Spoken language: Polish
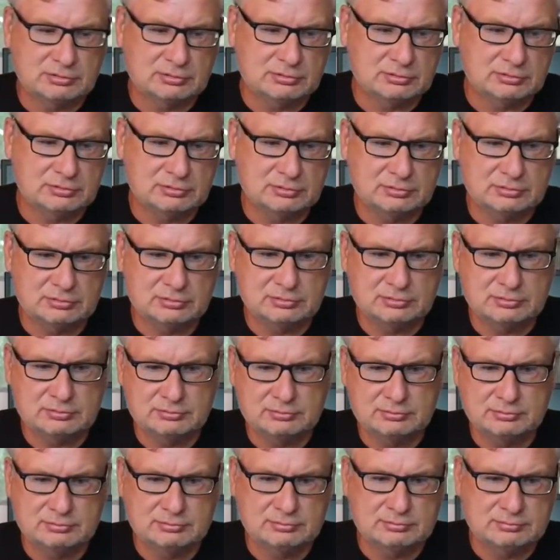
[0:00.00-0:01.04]
e,
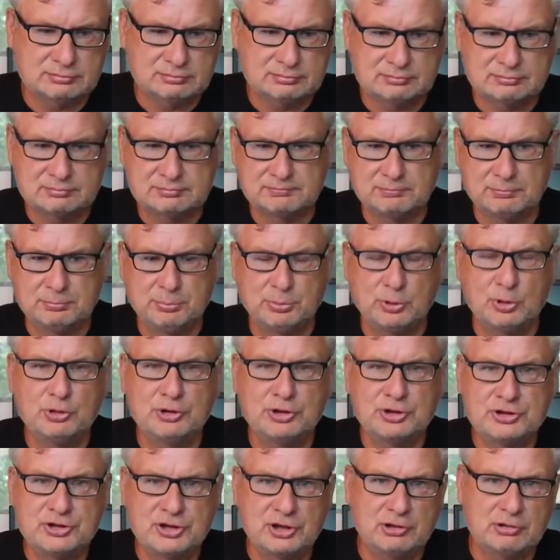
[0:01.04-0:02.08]

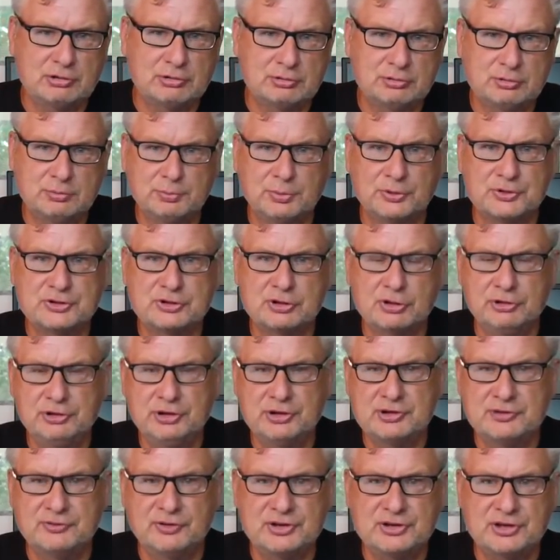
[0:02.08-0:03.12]
punkciku po
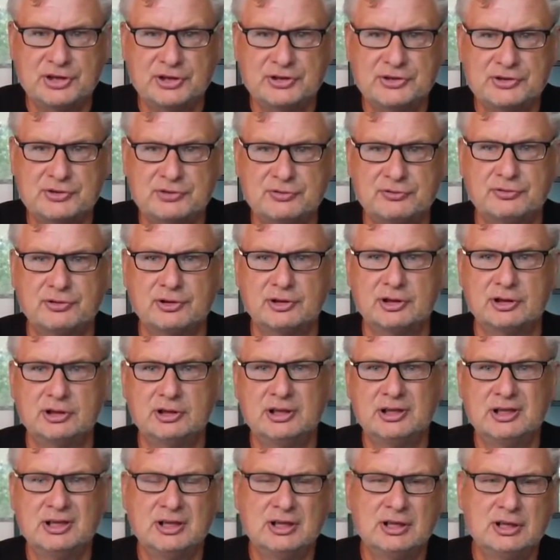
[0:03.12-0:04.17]
stronie zwycięstw, e,
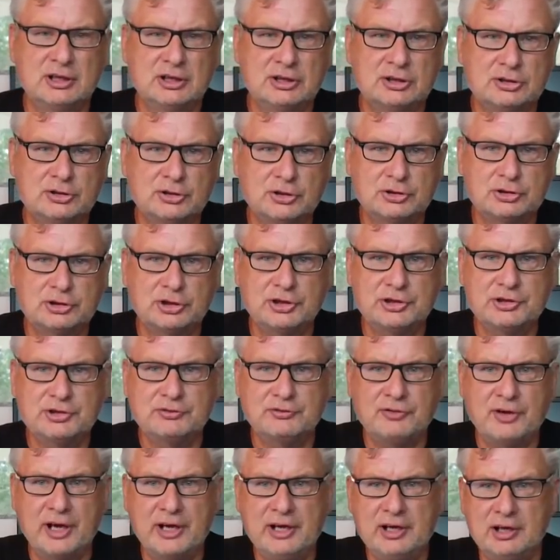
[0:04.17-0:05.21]
no to jest
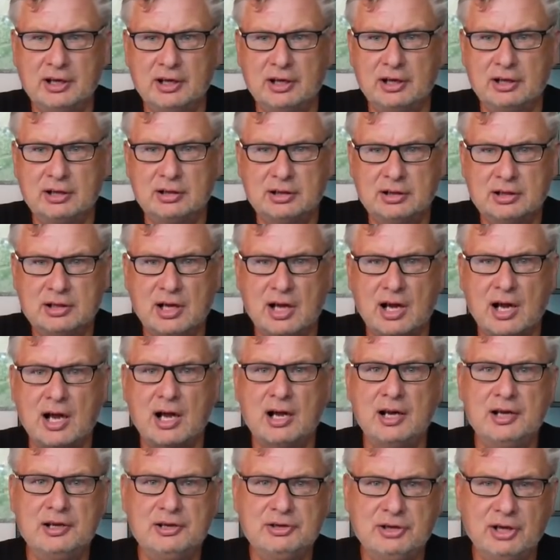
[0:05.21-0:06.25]
fajne,
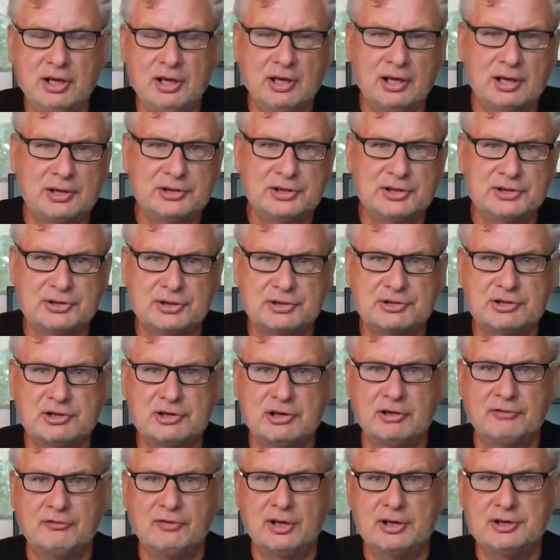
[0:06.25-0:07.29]
ale nie jak się
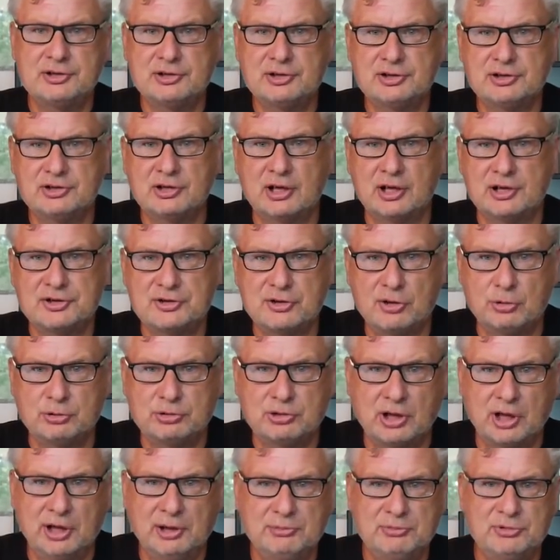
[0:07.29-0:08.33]
zaczyna walczyć na
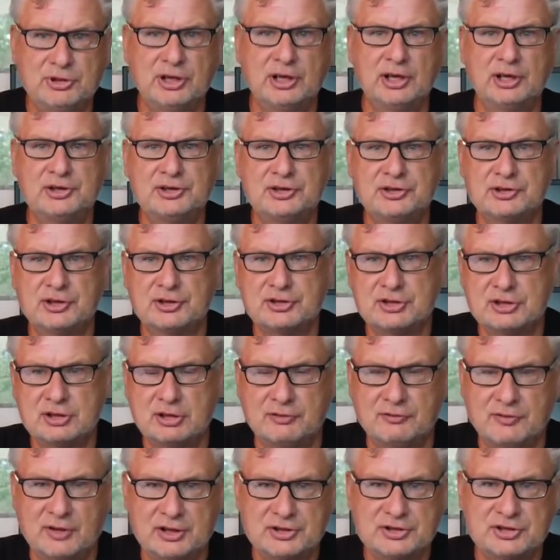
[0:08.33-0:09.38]
Showtime, nie jak się zaczyna
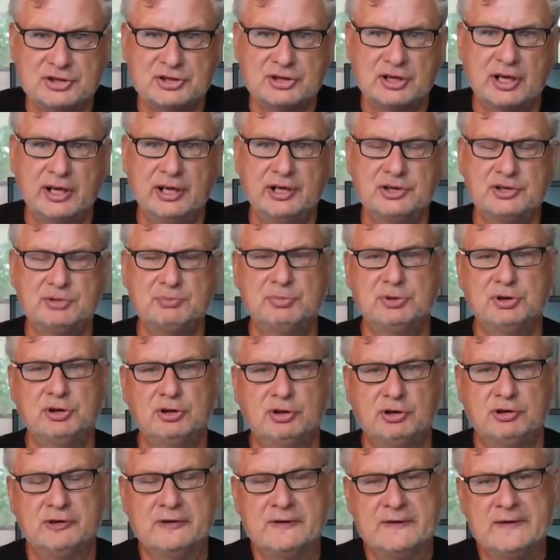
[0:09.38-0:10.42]
walczyć na
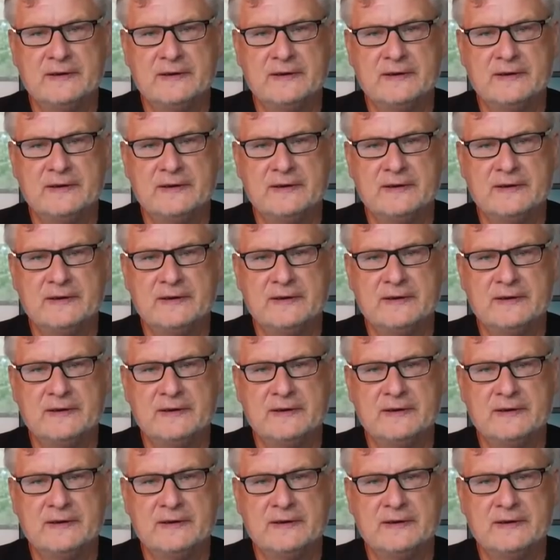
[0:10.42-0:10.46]
HBO.